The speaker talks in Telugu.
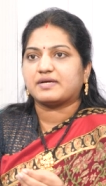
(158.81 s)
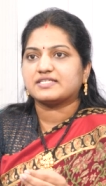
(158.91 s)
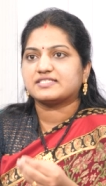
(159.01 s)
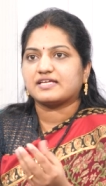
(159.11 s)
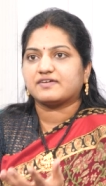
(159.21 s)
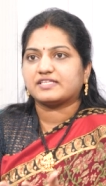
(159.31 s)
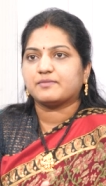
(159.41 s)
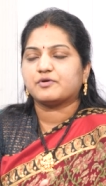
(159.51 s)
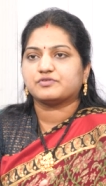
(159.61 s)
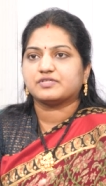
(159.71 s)
మంత్స్ తర్వాత
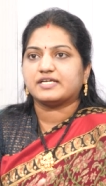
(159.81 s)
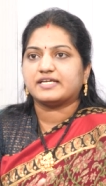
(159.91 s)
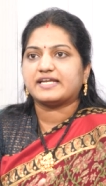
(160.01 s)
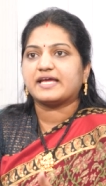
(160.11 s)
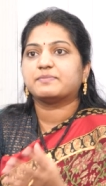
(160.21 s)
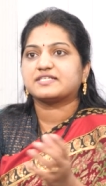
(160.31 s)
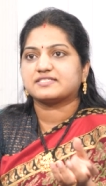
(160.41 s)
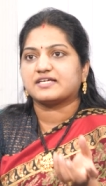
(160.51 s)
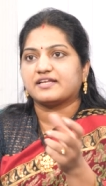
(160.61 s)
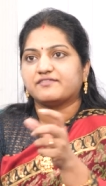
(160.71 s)
ఏమవుతుందంటే
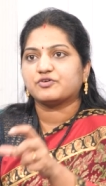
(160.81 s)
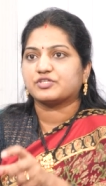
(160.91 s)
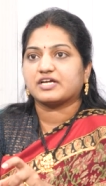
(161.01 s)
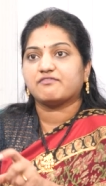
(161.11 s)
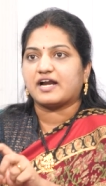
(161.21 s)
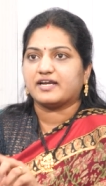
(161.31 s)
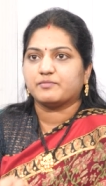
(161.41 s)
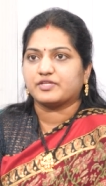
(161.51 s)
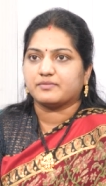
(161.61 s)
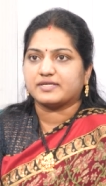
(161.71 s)
డైపర్స్ అనేది కొత్తగా
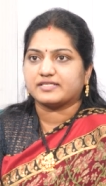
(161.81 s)
వాడడం మొదలు